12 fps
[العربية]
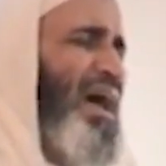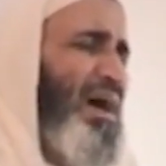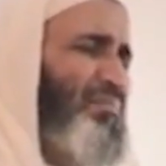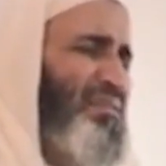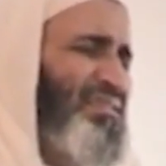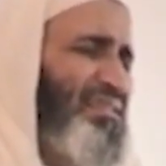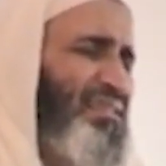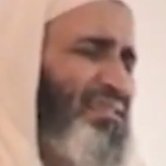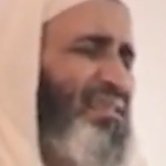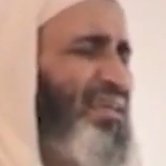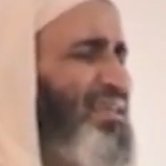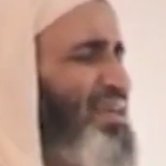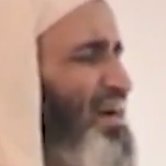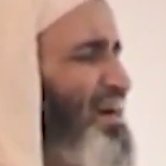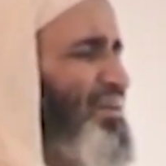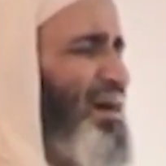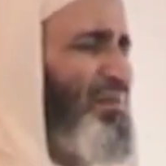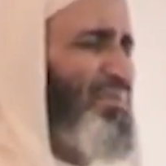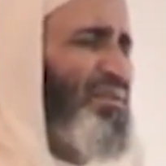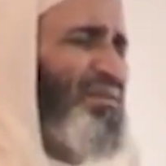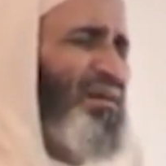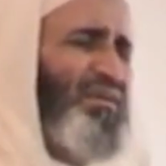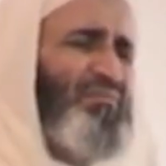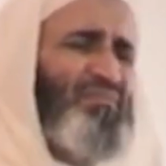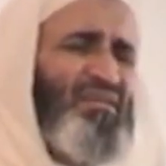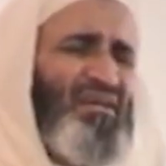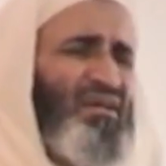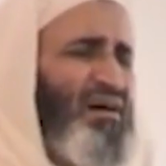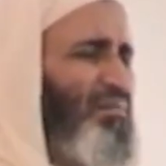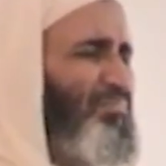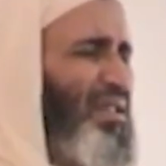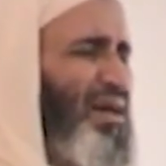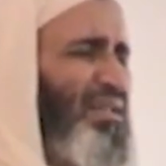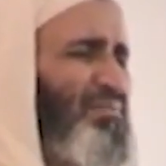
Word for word: الحامدين يا أرحم الراحمين الراحمين يا رب